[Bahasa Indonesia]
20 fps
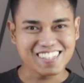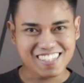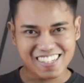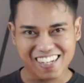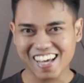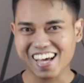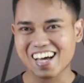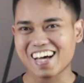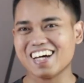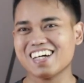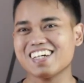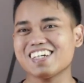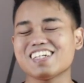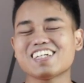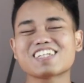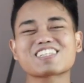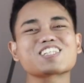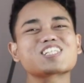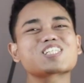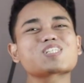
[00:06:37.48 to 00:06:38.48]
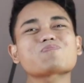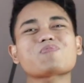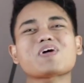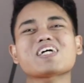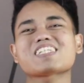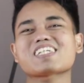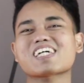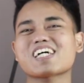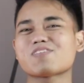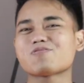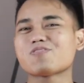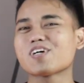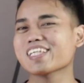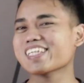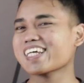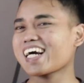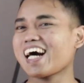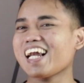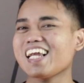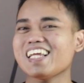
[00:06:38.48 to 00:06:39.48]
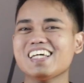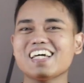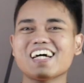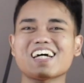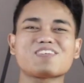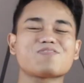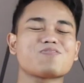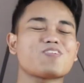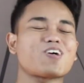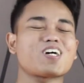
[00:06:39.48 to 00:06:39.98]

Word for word: Nah, itu spesial buat kalian,